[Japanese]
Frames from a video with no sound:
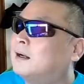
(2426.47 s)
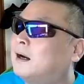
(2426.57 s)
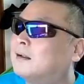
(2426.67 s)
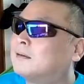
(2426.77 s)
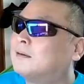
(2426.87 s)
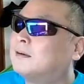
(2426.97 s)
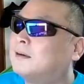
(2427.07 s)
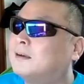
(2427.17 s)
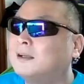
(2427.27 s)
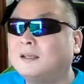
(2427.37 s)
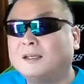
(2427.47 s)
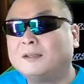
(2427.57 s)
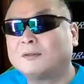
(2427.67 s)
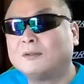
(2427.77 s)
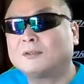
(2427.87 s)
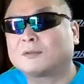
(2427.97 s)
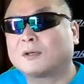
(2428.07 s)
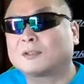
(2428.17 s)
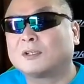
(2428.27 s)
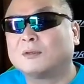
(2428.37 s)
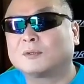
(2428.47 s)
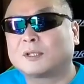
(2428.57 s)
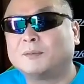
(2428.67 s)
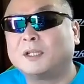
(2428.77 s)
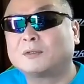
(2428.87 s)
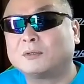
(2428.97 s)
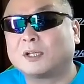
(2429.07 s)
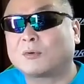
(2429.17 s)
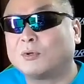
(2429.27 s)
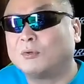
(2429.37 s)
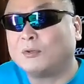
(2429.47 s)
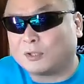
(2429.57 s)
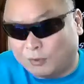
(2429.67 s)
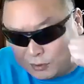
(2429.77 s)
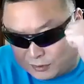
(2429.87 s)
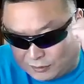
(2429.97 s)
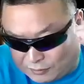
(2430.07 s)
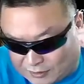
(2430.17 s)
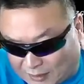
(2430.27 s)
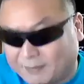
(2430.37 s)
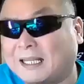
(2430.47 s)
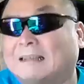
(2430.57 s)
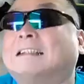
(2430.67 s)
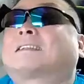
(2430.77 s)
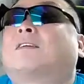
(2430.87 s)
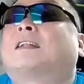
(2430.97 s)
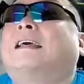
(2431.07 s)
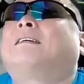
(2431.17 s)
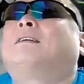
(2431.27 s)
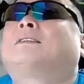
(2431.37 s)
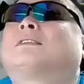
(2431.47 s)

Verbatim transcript: あの栄養ドリンクとかしてるのもさみんなそうじゃんこれを飲んでよしよし頑張ったよしこれで栄養補